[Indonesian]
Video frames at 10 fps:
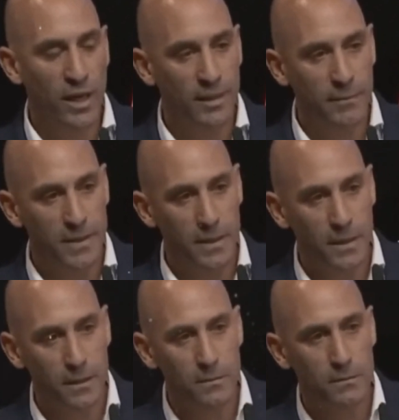tidak
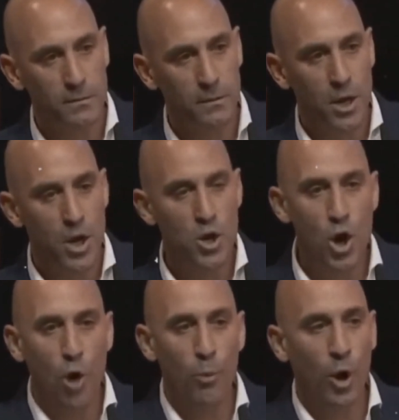merasa bersalah.
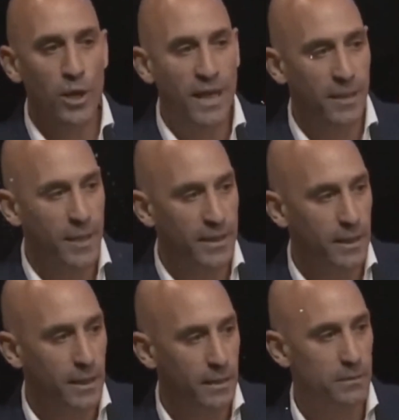Dia bahkan
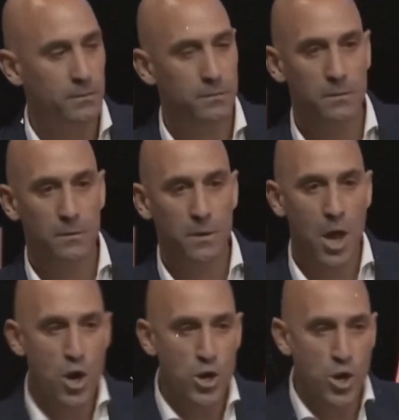menganggap pertanyaan mengenai